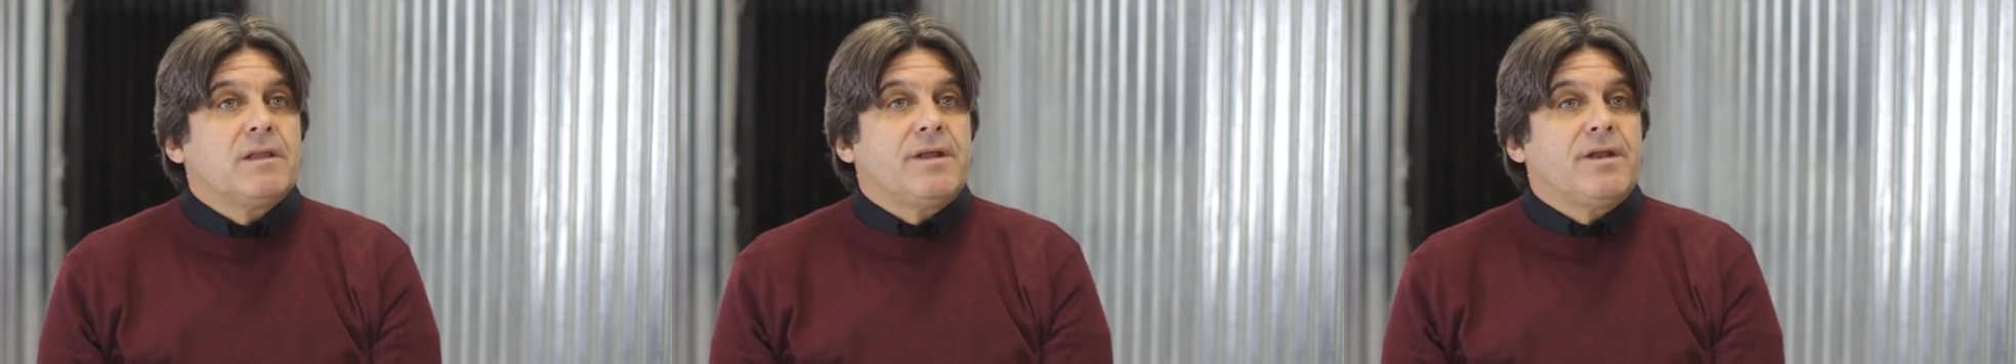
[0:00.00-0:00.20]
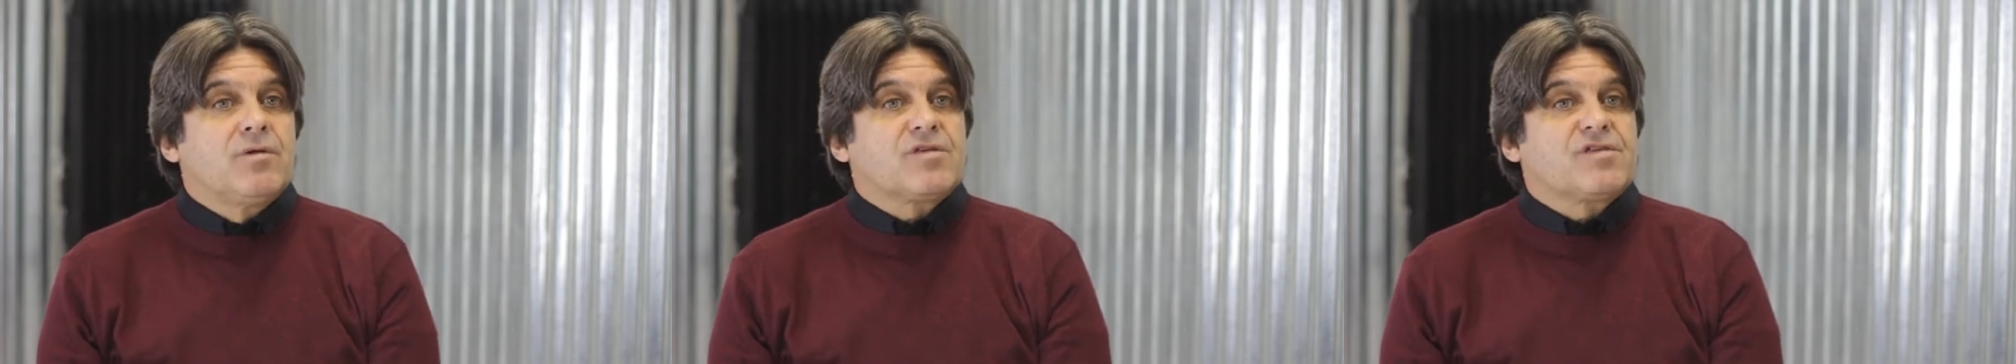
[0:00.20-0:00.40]

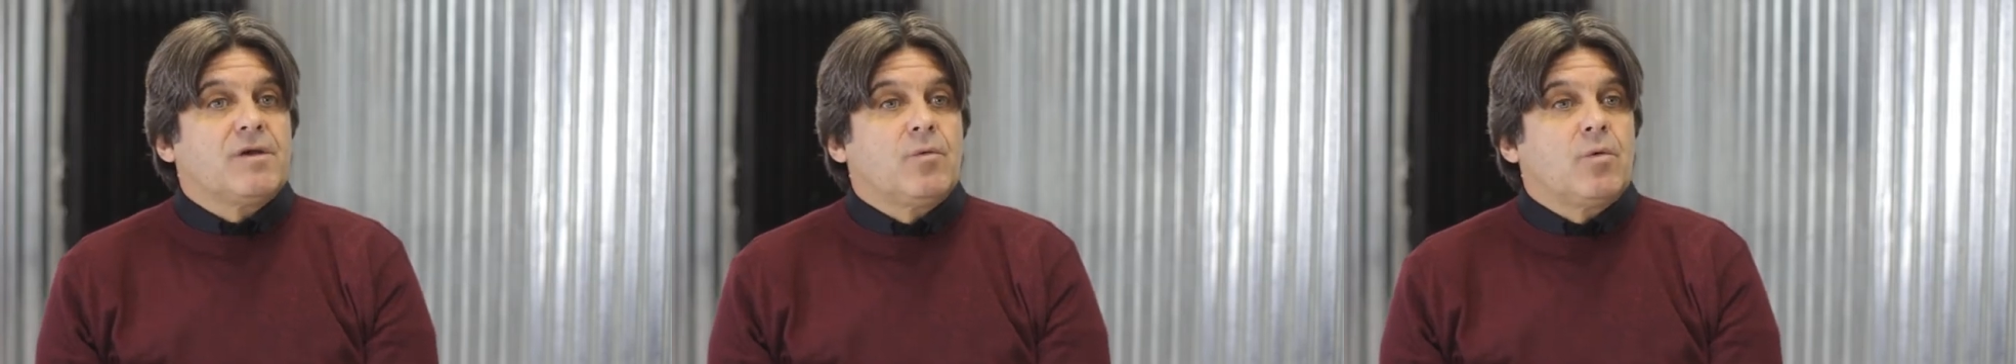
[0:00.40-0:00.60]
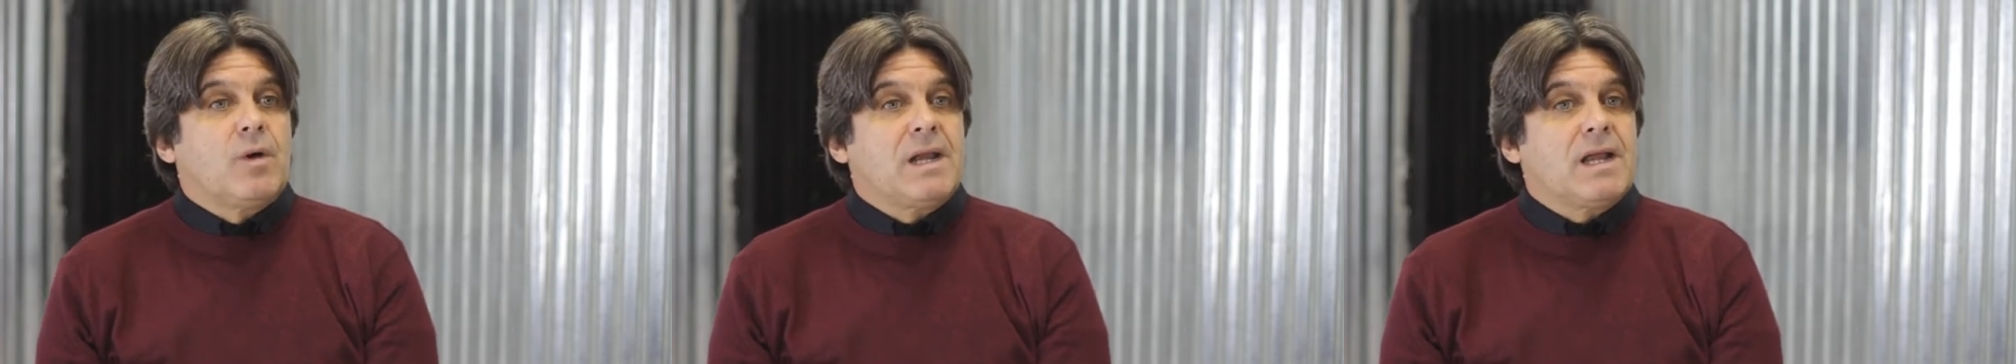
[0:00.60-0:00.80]
dinero se
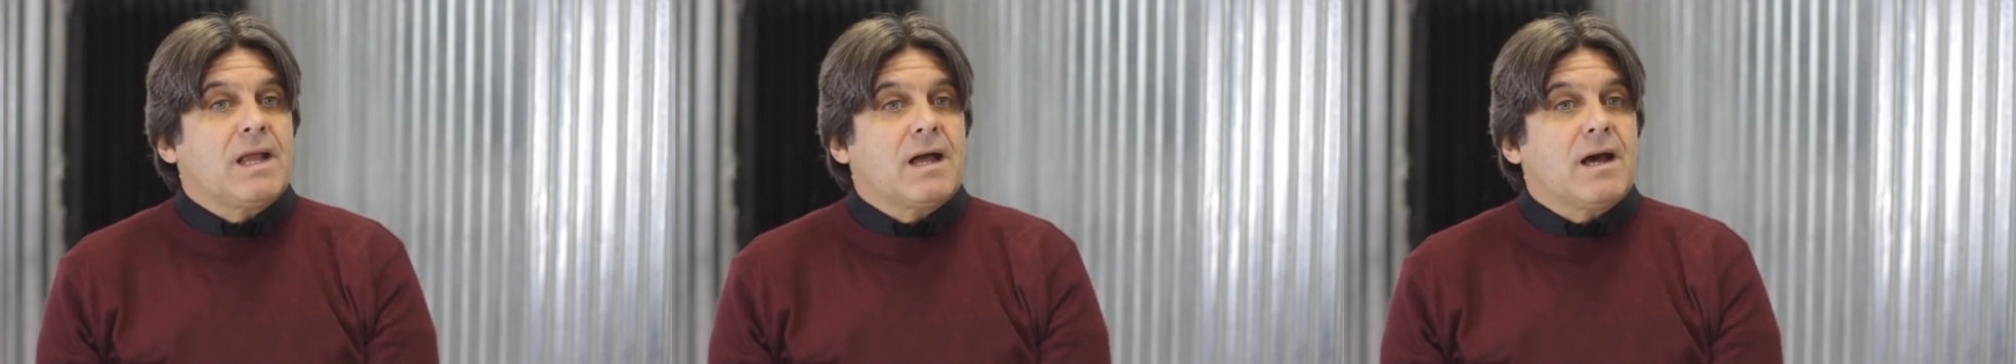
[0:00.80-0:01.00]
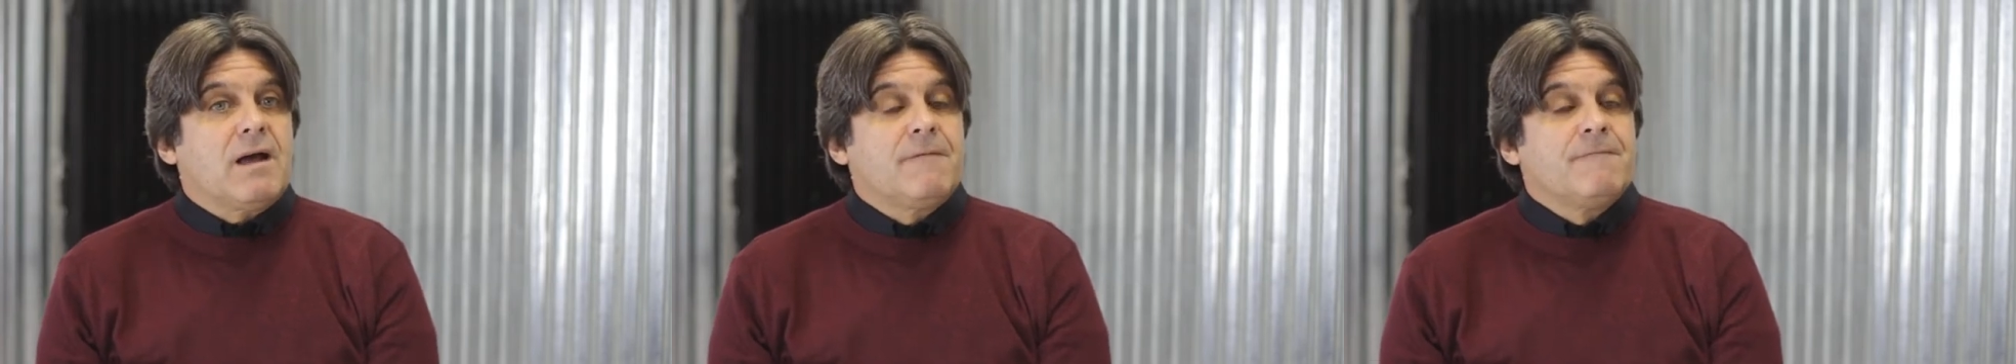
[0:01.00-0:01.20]

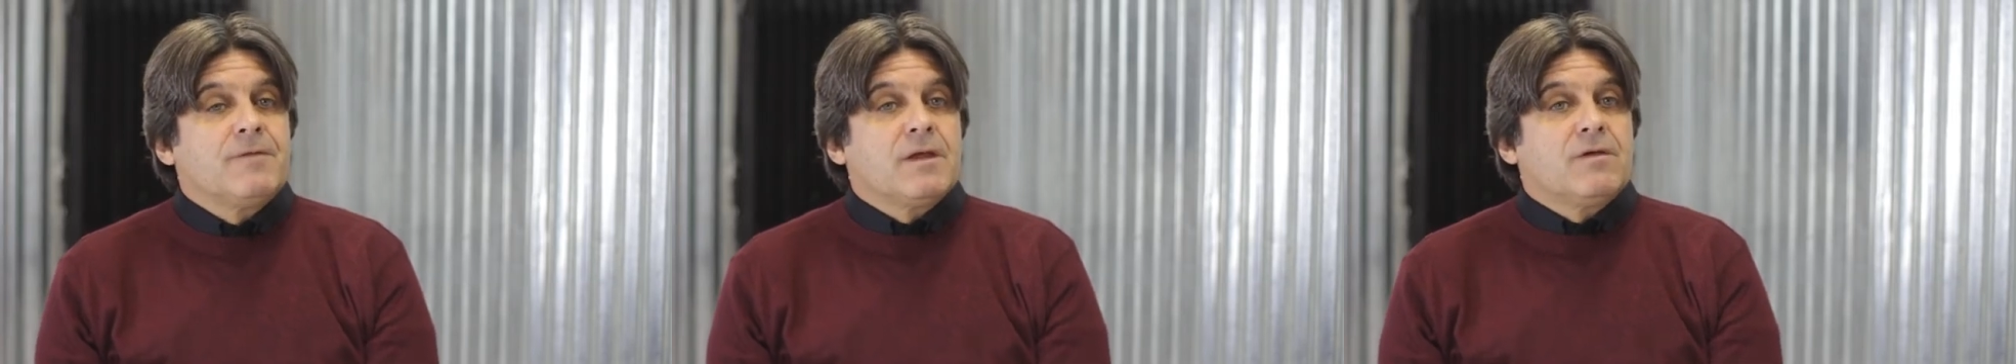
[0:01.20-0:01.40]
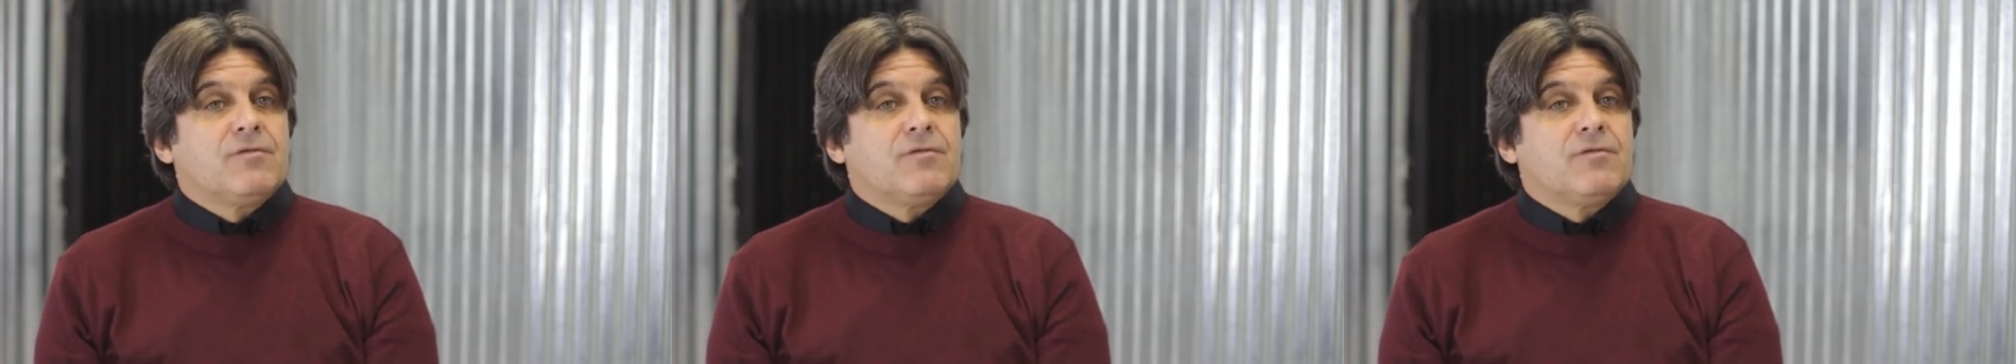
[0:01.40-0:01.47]
vuelca